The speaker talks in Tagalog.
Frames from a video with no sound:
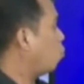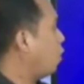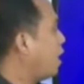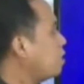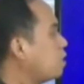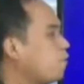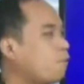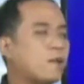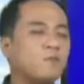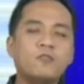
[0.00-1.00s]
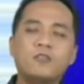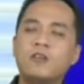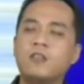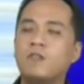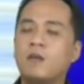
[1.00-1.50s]
25 to
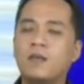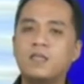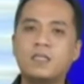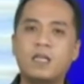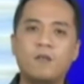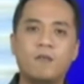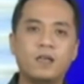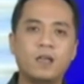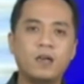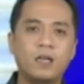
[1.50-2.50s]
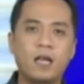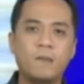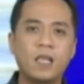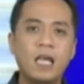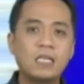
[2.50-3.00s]
32 naman dyan sa Lawag area,